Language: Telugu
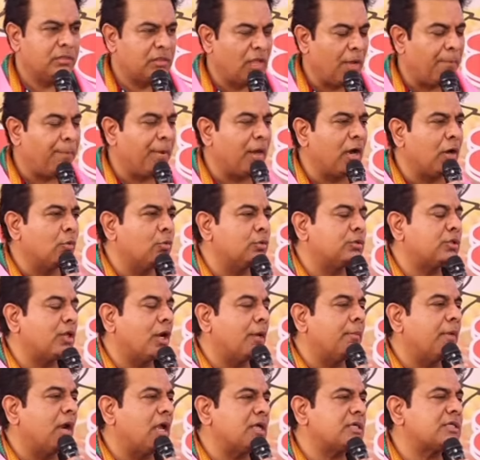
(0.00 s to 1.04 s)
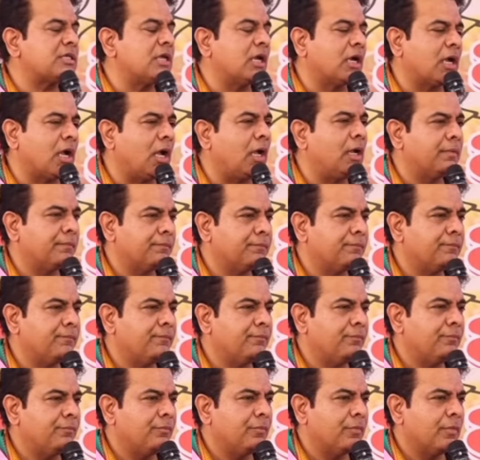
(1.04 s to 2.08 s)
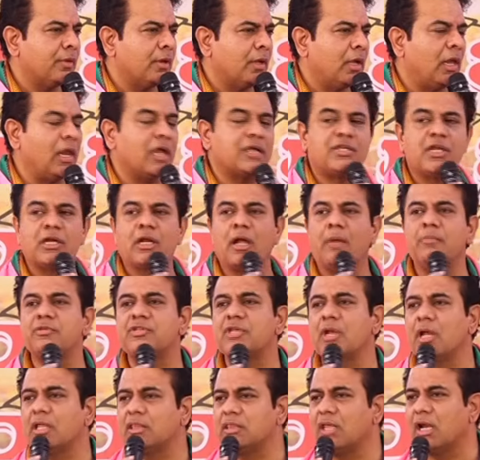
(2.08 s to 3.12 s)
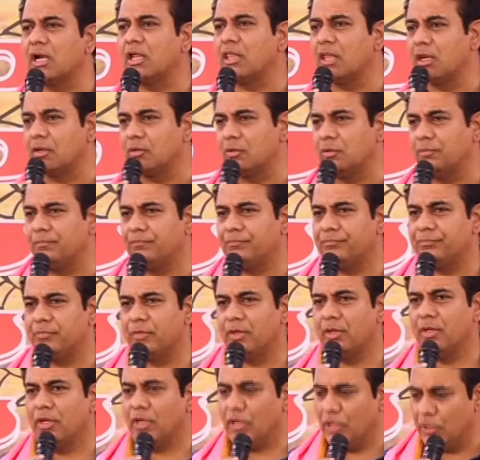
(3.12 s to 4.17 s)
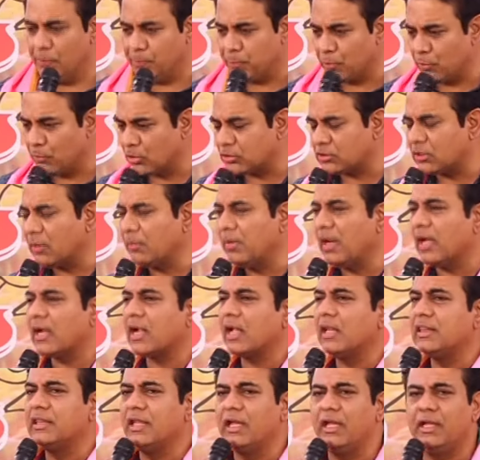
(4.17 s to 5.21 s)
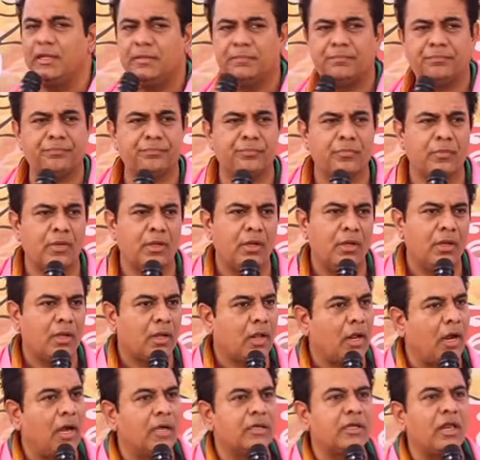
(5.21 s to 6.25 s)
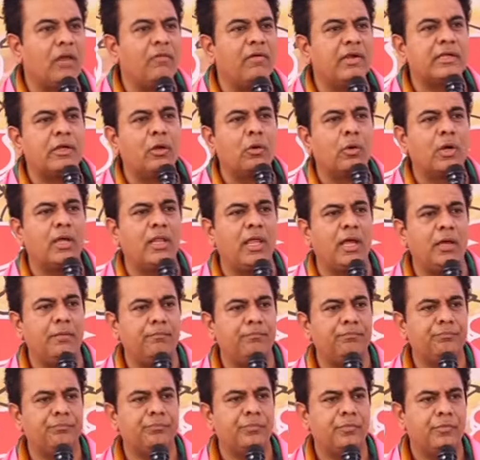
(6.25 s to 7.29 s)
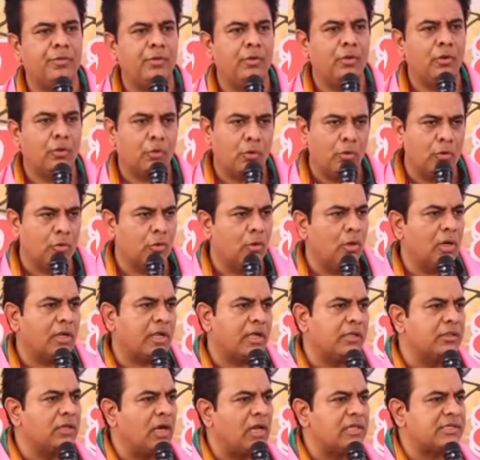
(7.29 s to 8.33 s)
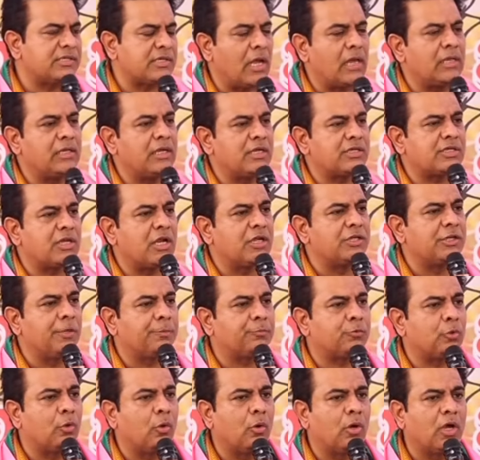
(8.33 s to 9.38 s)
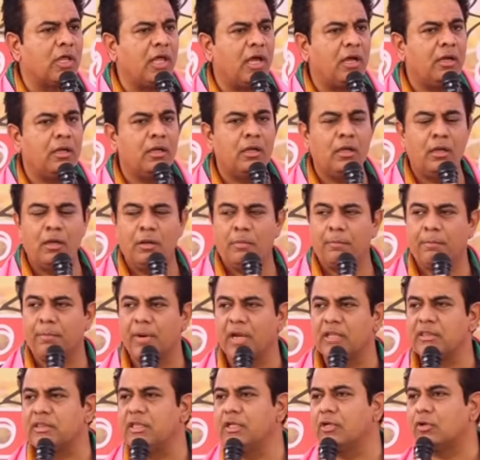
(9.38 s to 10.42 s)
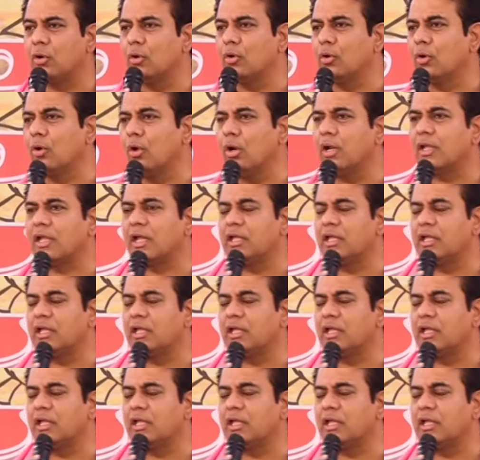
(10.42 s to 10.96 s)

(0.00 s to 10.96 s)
దబ్బనను ఉత్తరం రాసినాక ఎలక్షన్ కమిషన్ అద్దన్నదనుకో ఇప్పుడు మొత్తం లెక్కలు కాంటలు పెట్టినావు కదా కొనుగోలు కేంద్రాలు చాలా చేసినా అని చెప్తున్నావు కదా ప్రతి కొనుగోలు